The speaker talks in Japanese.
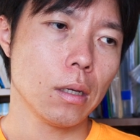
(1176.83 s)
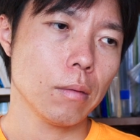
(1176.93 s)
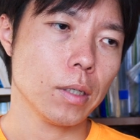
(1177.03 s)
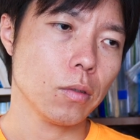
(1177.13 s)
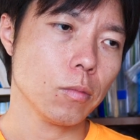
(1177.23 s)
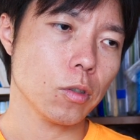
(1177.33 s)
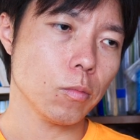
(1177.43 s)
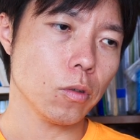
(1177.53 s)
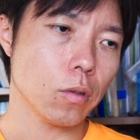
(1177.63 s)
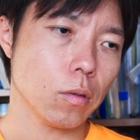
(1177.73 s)
やっぱりそもそ
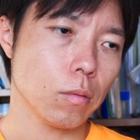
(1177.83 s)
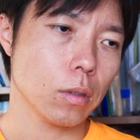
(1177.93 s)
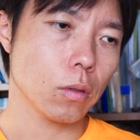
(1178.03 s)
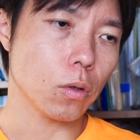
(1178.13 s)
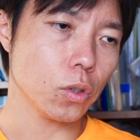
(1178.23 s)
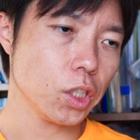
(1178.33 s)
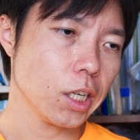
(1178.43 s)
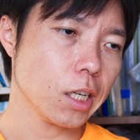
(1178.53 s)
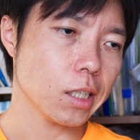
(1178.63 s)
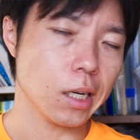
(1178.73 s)
もこじ
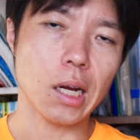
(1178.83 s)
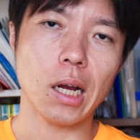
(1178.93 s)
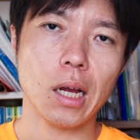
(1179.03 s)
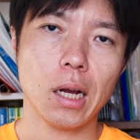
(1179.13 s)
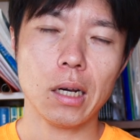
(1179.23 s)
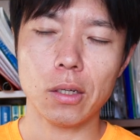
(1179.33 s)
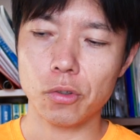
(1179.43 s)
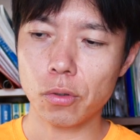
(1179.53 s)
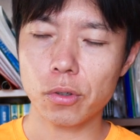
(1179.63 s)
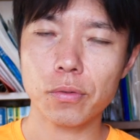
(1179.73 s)
れ方があるいは
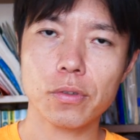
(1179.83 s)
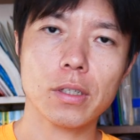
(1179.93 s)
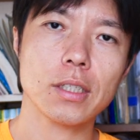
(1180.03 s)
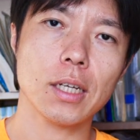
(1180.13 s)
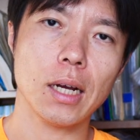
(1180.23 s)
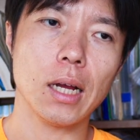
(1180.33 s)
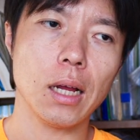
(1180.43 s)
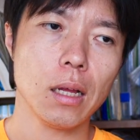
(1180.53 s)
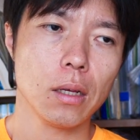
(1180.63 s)
状況の複雑さが